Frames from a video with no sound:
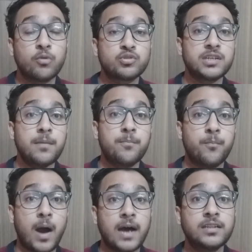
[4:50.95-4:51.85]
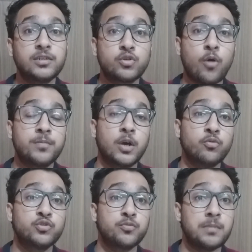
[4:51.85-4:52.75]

उसके बाद टॉप डाउन जो